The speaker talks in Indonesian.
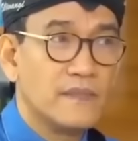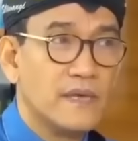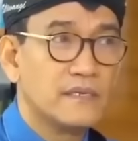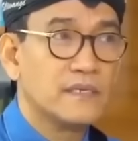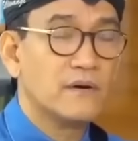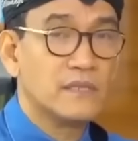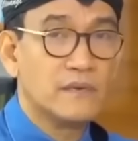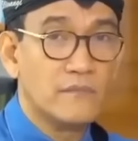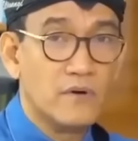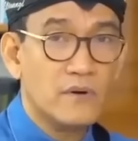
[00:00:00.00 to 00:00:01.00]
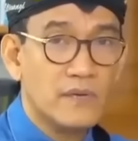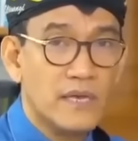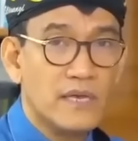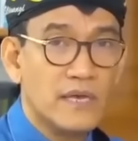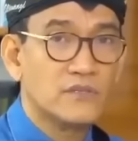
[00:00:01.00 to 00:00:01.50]
Dan Jawa Timur
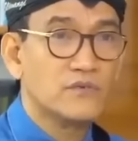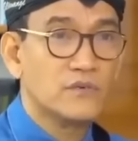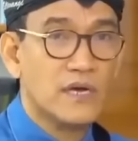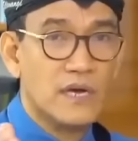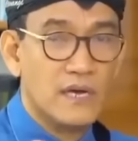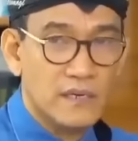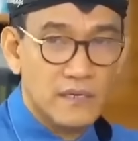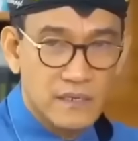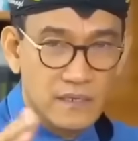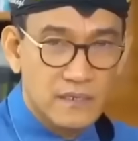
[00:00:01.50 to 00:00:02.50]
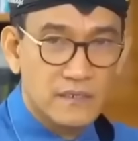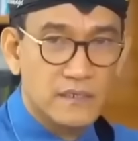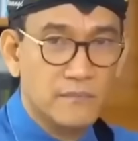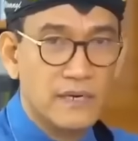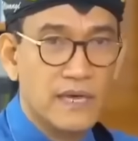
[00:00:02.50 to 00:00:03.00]
ya yang juga PDI
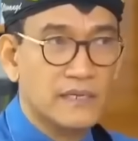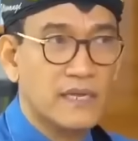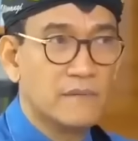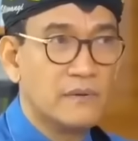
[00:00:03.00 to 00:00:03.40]
sebenarnya Perjuangan.